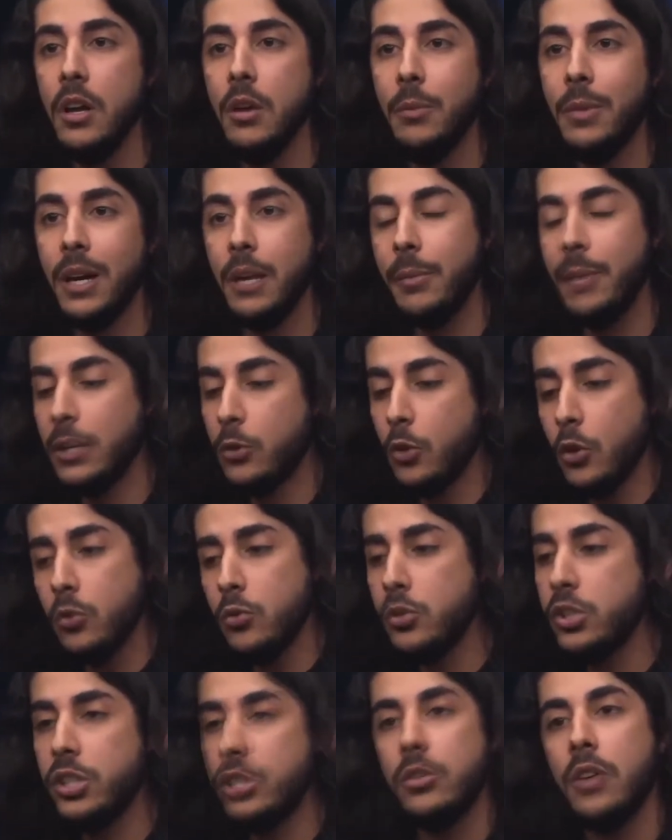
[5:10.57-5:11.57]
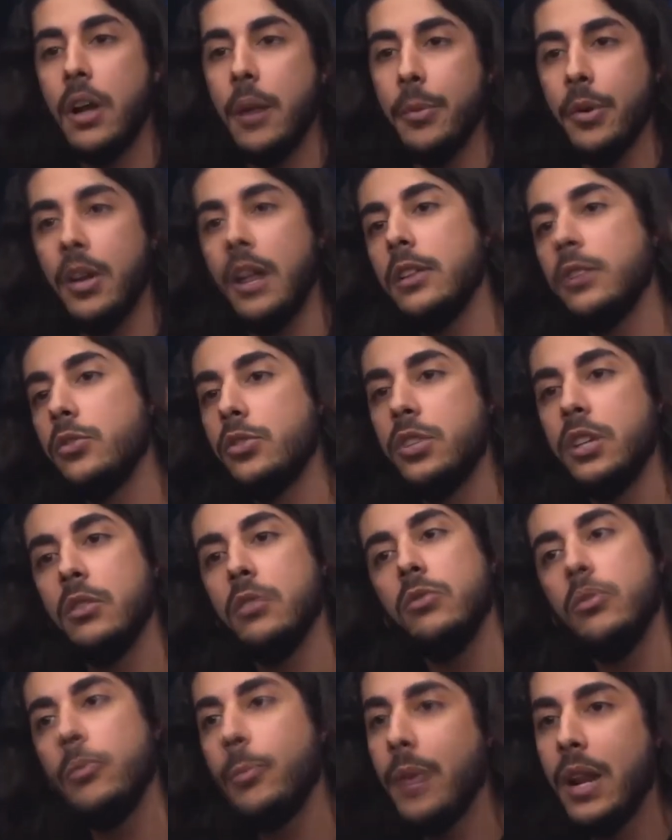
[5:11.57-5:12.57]
Mano, mas todo campeonato eu chego
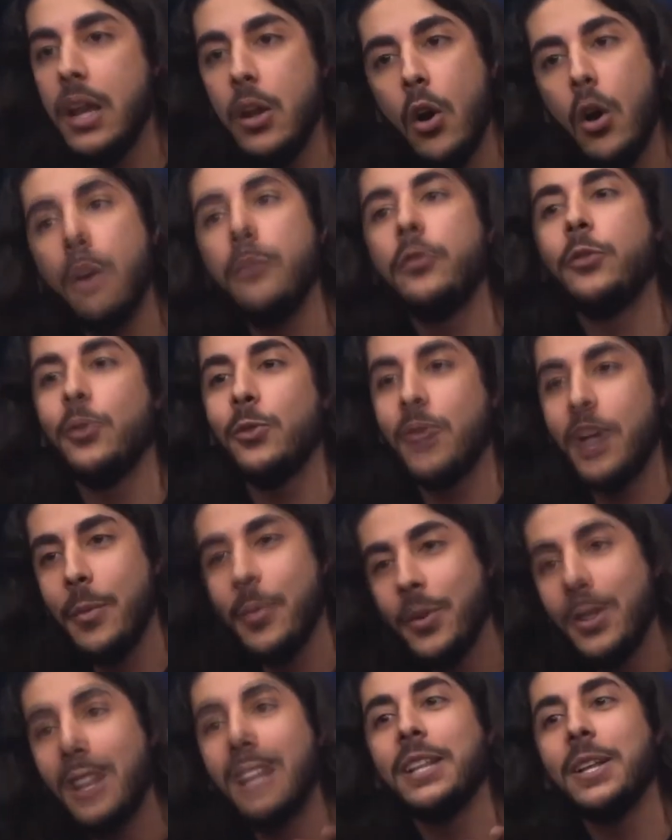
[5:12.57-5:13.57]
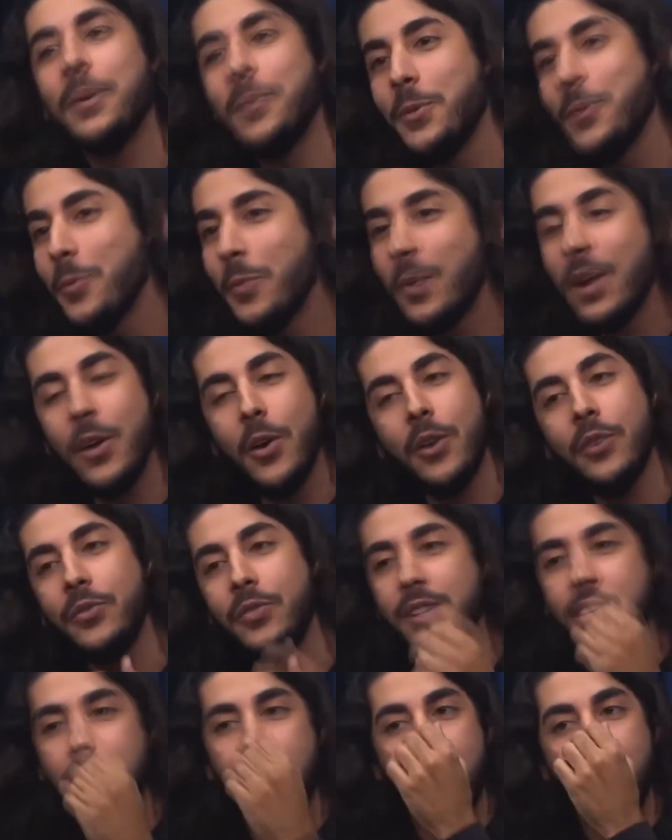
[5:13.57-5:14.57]
no playoff, todo campeonato tamo no playoff e
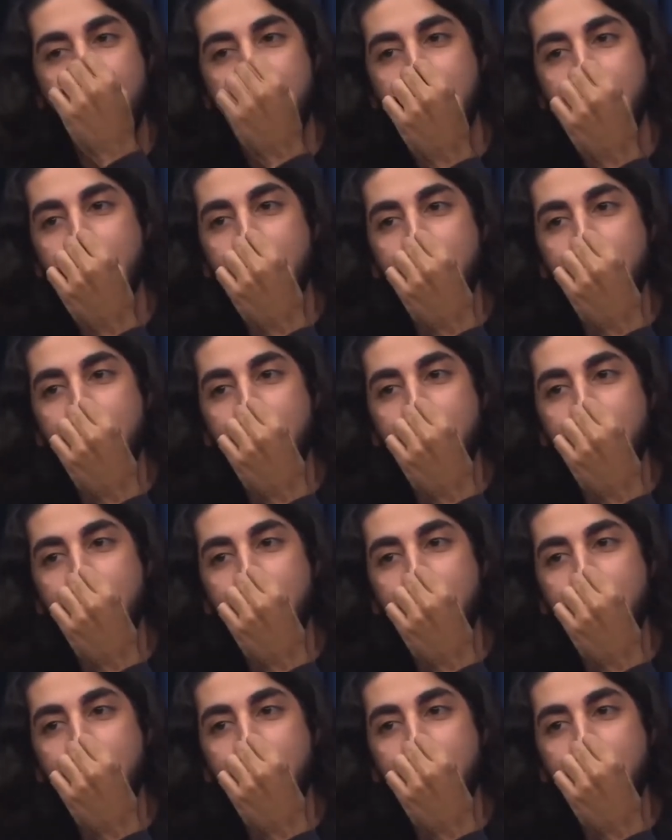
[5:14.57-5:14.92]
tal.